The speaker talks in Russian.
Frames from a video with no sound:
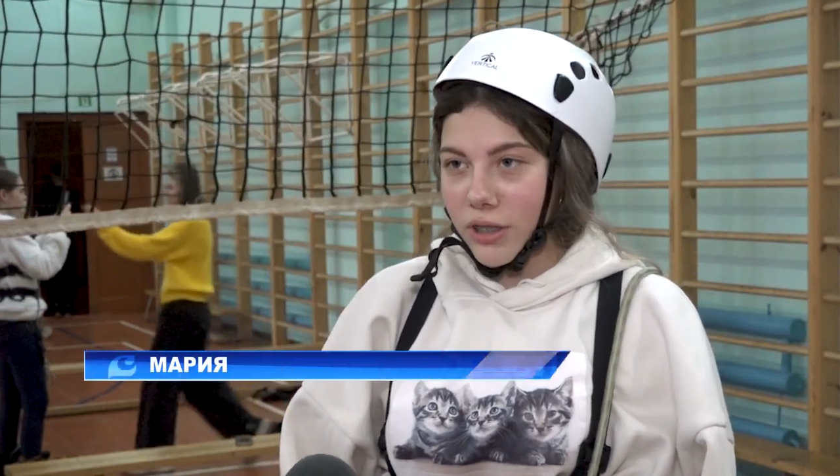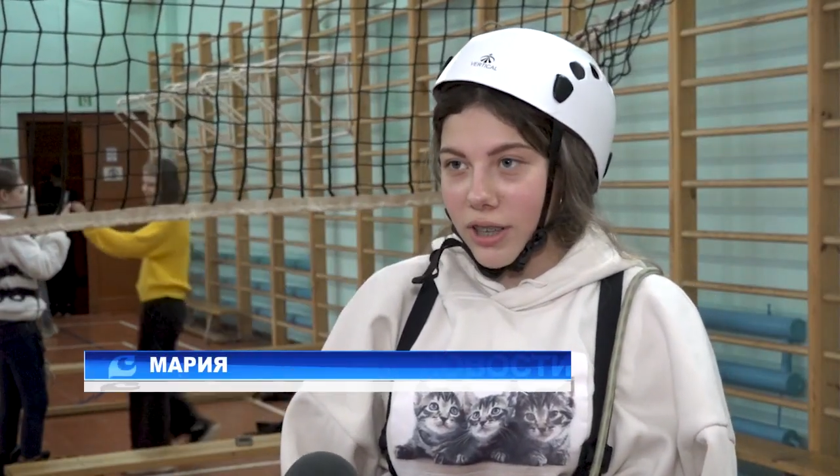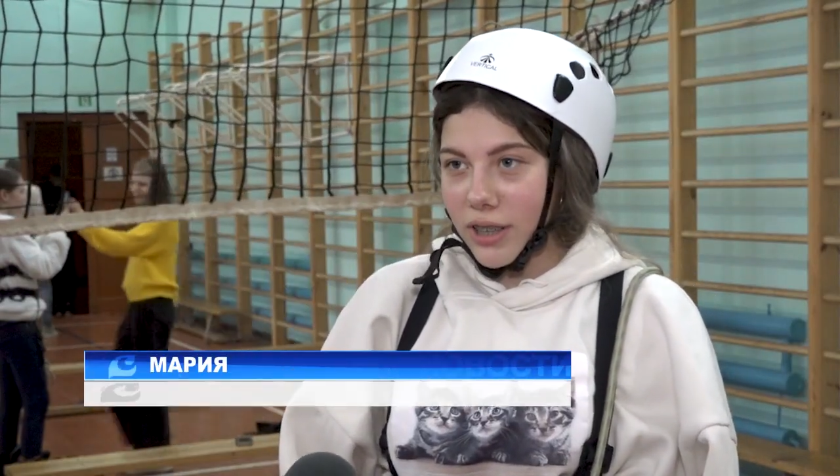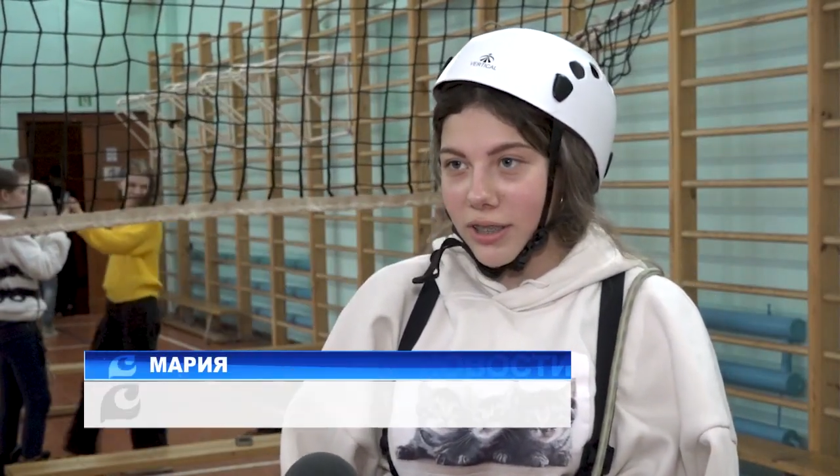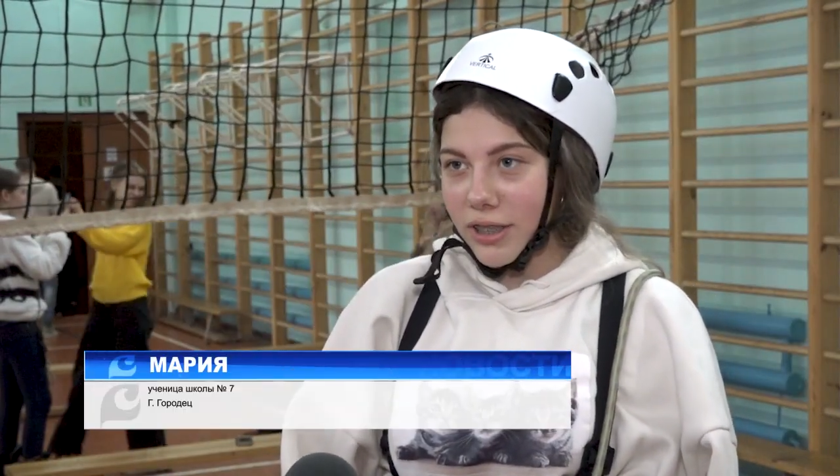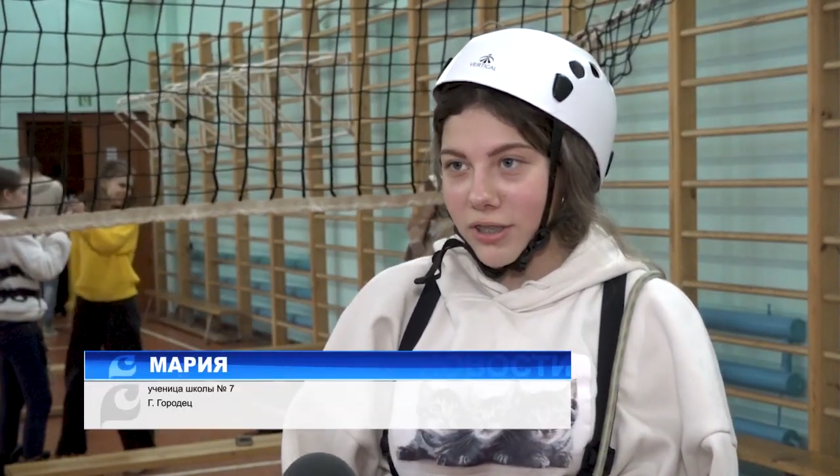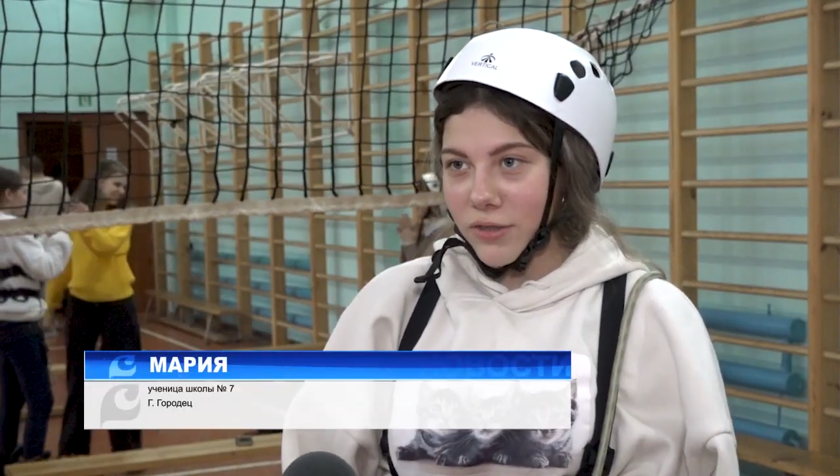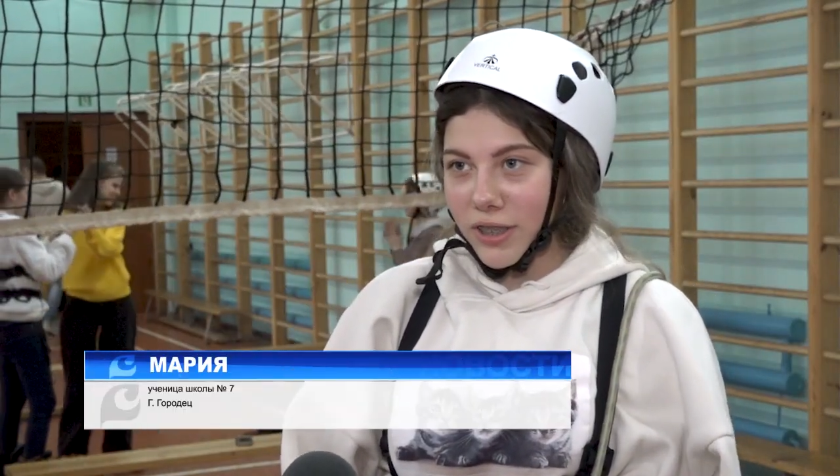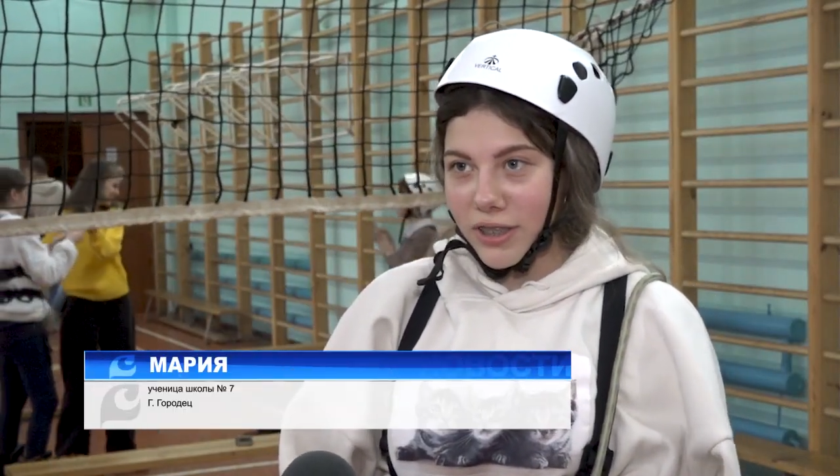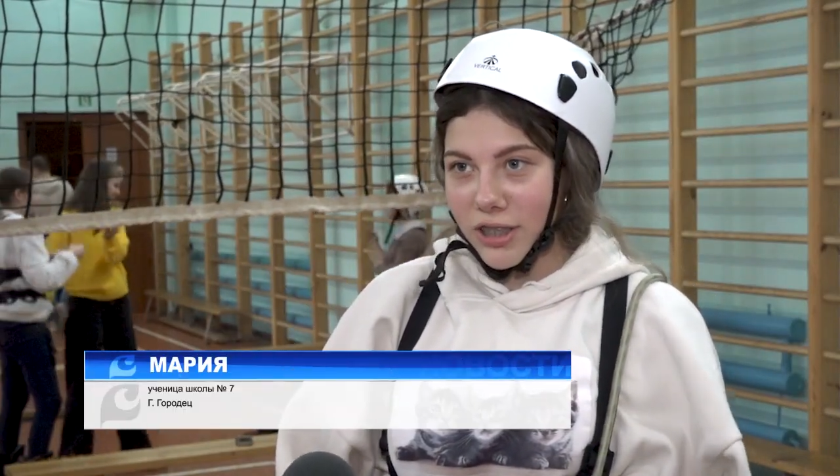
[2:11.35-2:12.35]
так как это
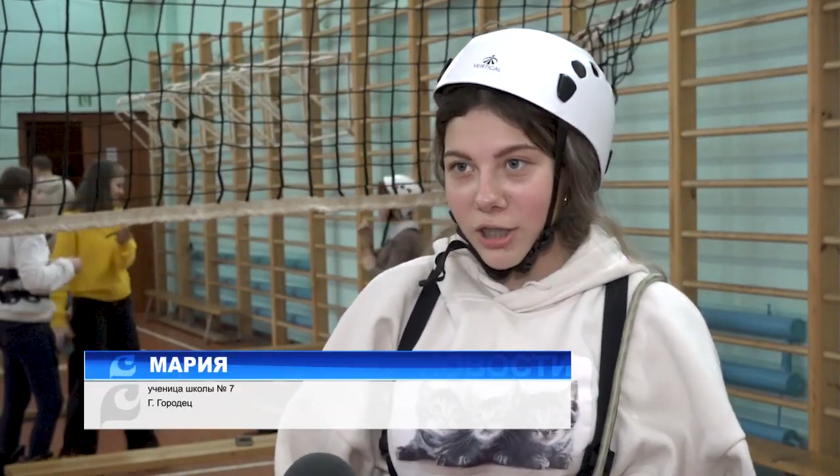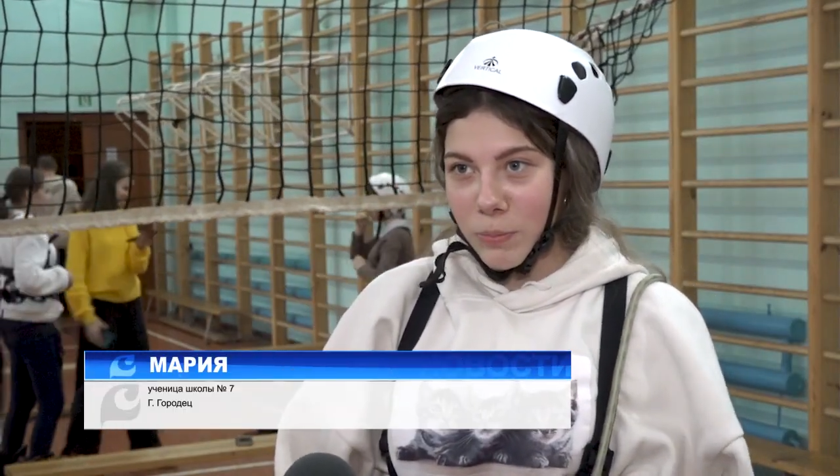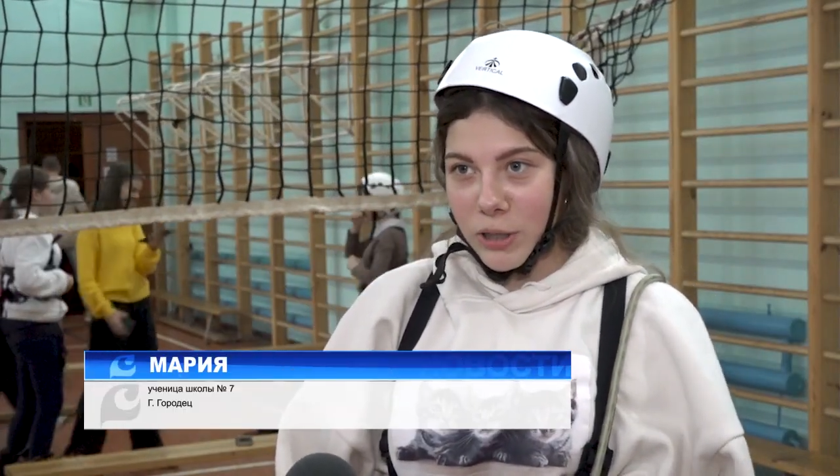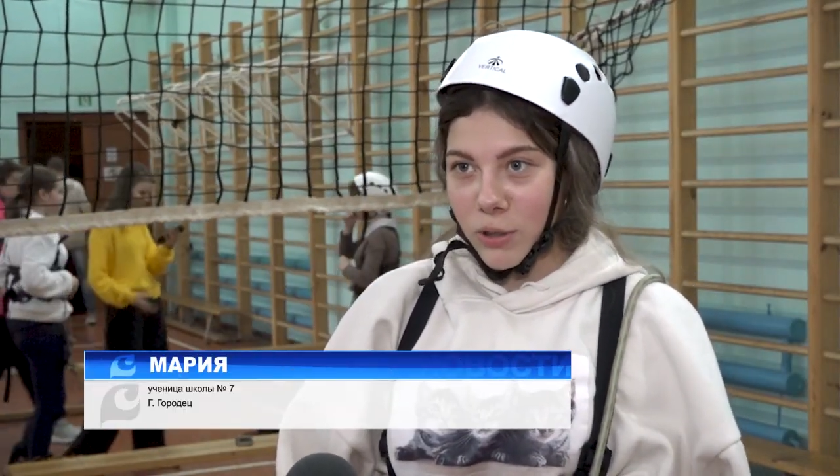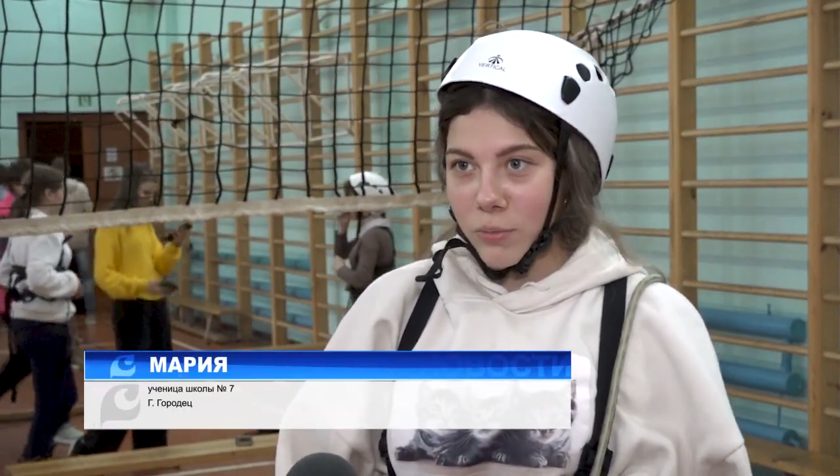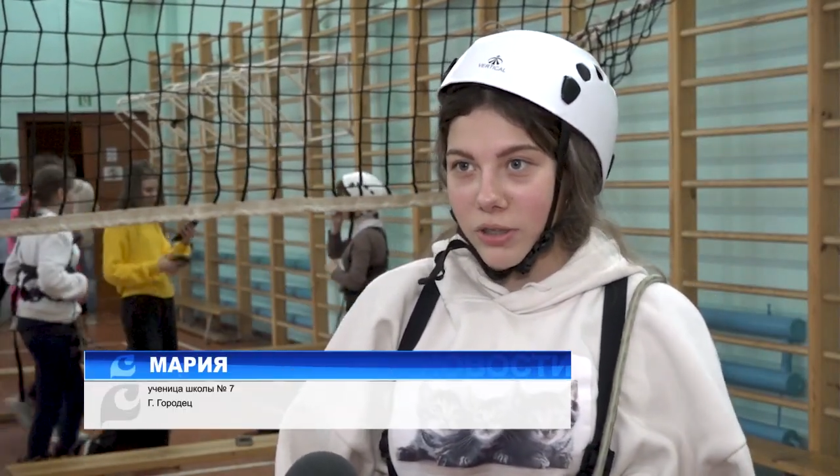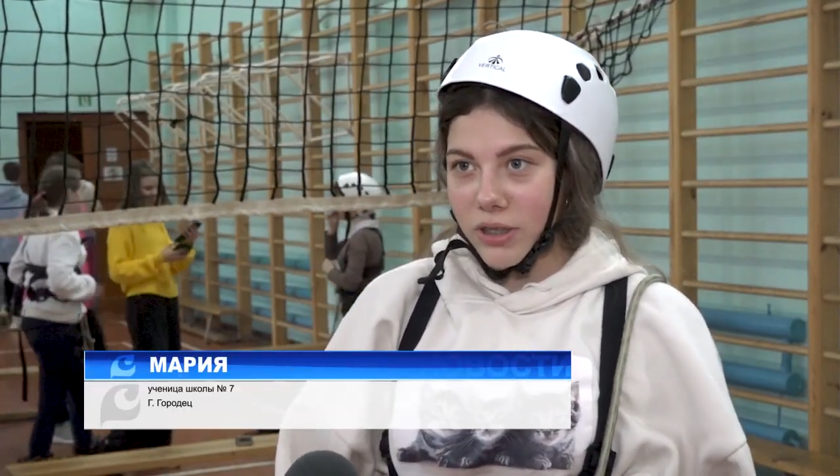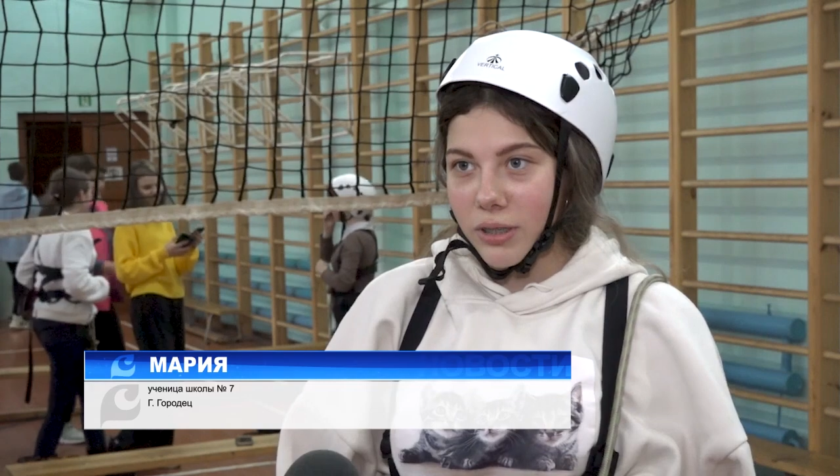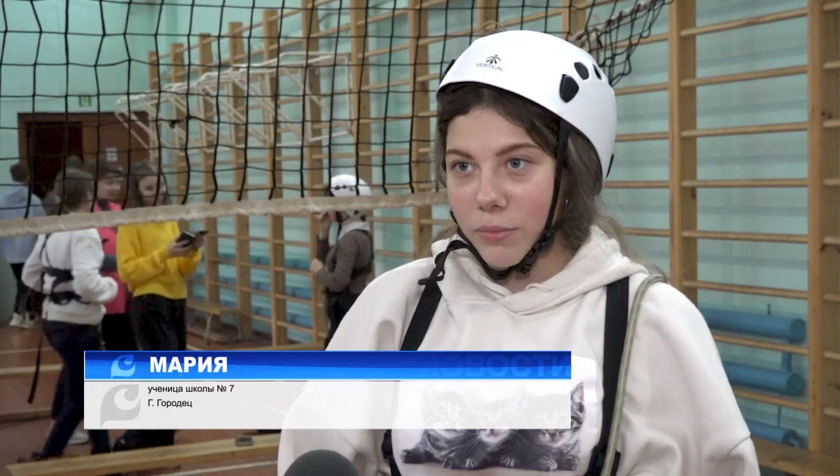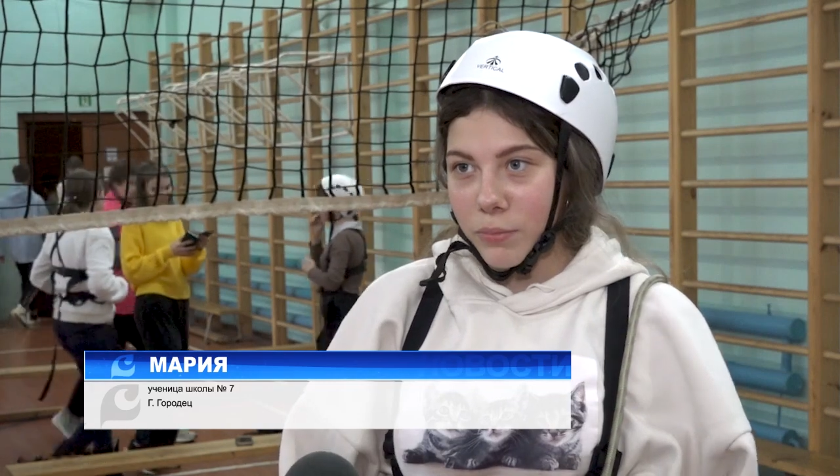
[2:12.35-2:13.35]
развивает наши способности
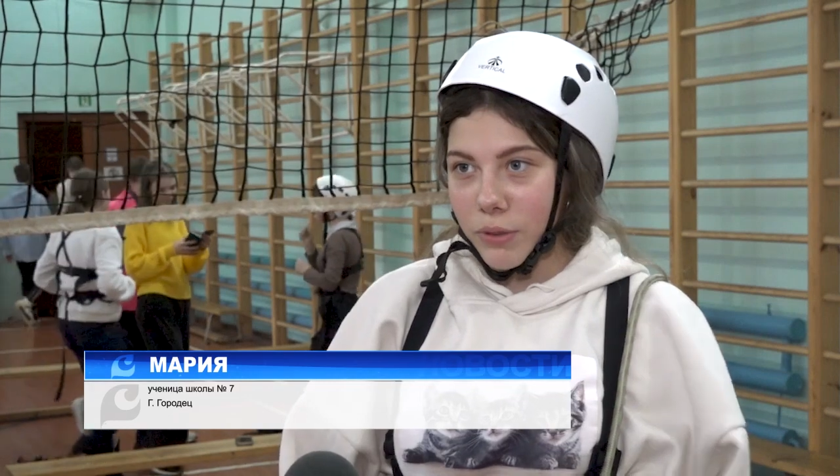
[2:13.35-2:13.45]
способности.